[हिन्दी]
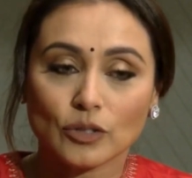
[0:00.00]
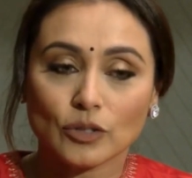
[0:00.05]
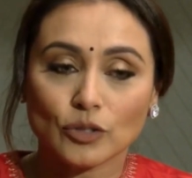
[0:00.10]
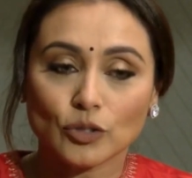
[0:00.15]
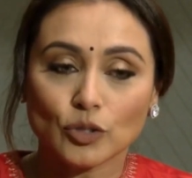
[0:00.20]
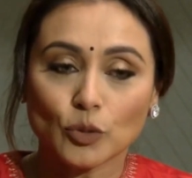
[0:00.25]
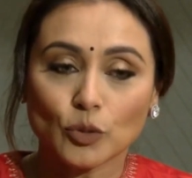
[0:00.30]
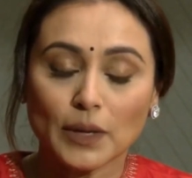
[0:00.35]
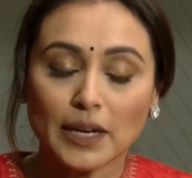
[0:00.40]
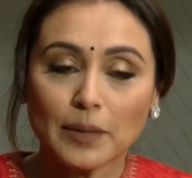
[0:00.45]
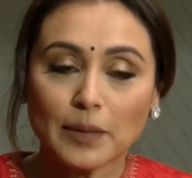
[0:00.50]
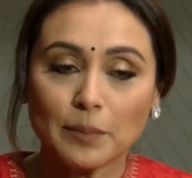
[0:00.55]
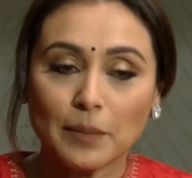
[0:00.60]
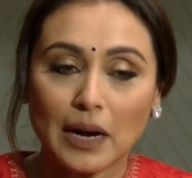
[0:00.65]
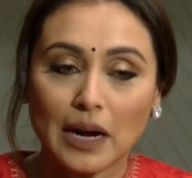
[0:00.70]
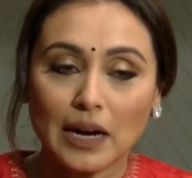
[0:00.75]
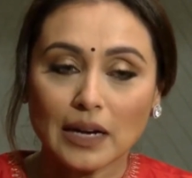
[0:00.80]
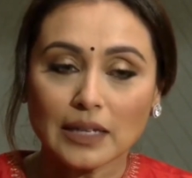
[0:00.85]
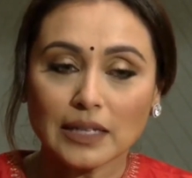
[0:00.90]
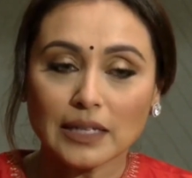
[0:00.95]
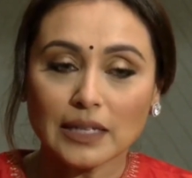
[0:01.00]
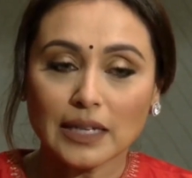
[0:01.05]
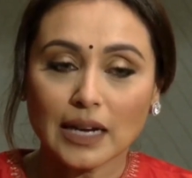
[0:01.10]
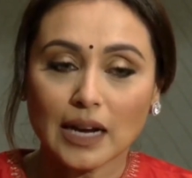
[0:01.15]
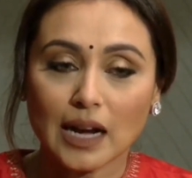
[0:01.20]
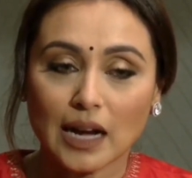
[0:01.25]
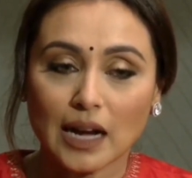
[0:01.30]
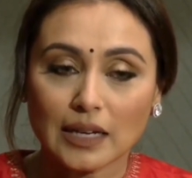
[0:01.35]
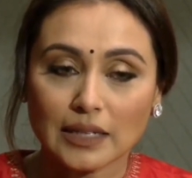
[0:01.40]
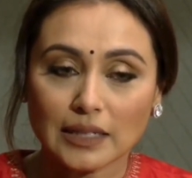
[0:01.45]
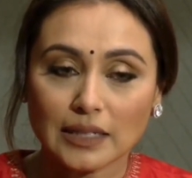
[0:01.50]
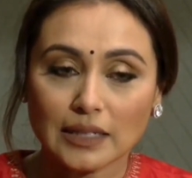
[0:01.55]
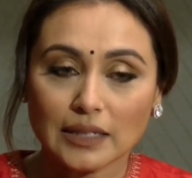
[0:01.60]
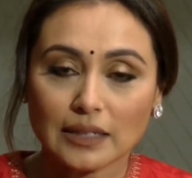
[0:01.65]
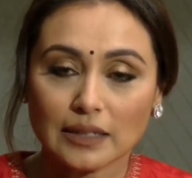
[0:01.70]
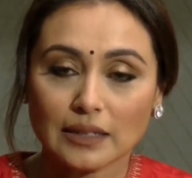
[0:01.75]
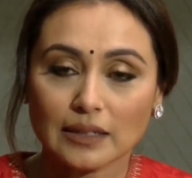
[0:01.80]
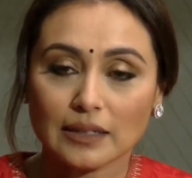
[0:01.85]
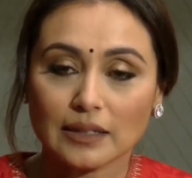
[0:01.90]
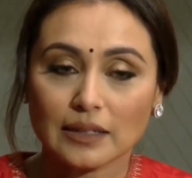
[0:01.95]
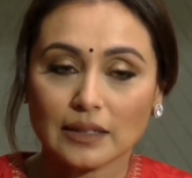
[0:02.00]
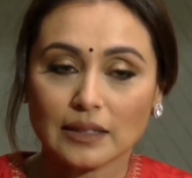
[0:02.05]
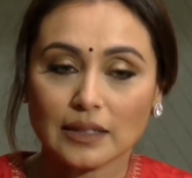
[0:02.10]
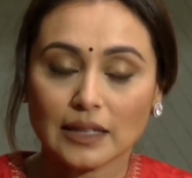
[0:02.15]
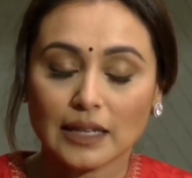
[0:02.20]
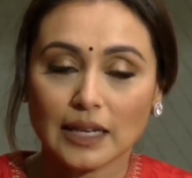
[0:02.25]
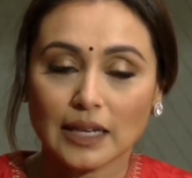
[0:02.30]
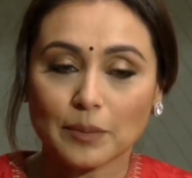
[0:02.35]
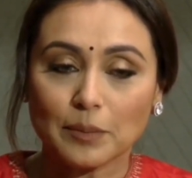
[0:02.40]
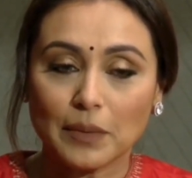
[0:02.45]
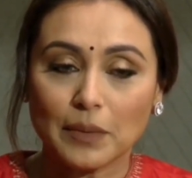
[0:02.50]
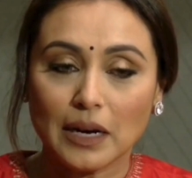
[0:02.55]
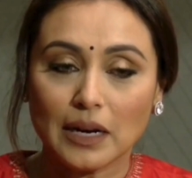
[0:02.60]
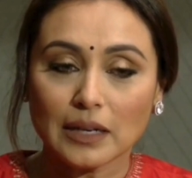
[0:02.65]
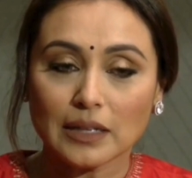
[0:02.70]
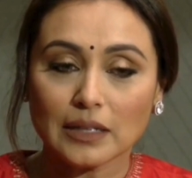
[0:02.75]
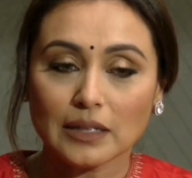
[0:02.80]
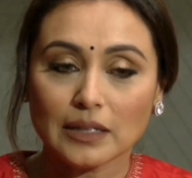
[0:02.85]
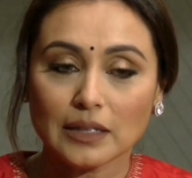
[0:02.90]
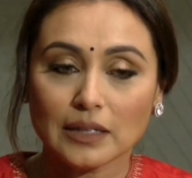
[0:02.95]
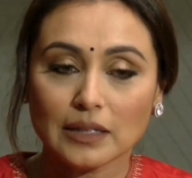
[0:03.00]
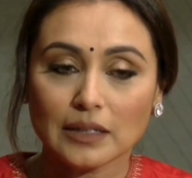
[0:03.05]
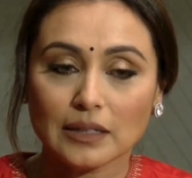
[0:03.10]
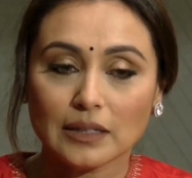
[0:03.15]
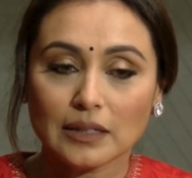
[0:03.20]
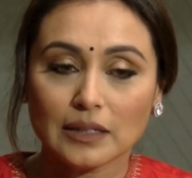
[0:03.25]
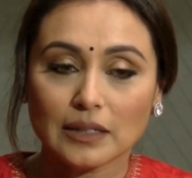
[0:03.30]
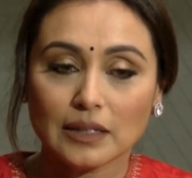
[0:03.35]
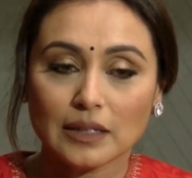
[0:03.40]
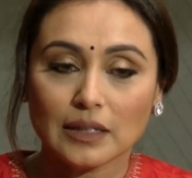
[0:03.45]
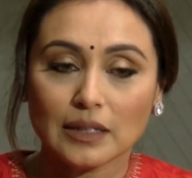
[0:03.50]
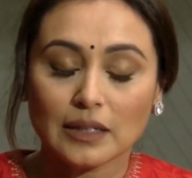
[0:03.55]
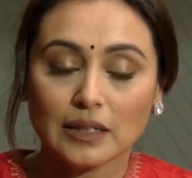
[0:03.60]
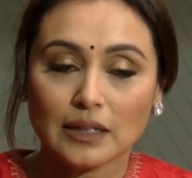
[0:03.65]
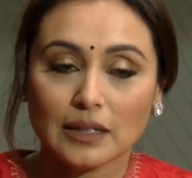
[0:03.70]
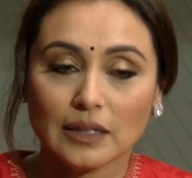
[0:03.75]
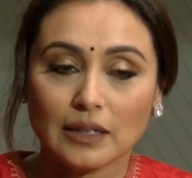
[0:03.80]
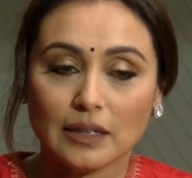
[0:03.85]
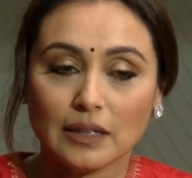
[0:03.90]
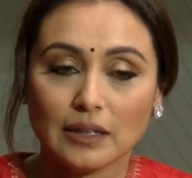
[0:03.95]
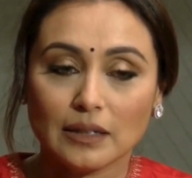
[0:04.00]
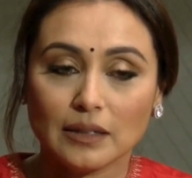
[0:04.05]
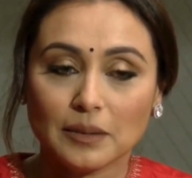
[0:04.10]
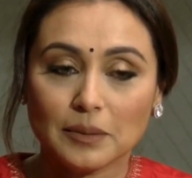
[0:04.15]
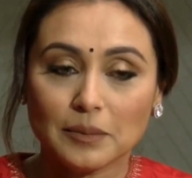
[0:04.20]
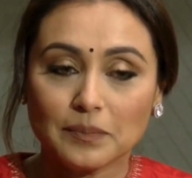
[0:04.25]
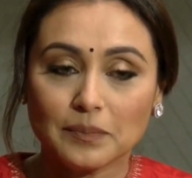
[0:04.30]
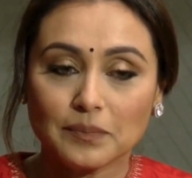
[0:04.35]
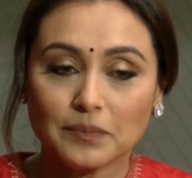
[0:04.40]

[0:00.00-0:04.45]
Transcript: जो एक माँ की एक कहानी है एक माँ की Um,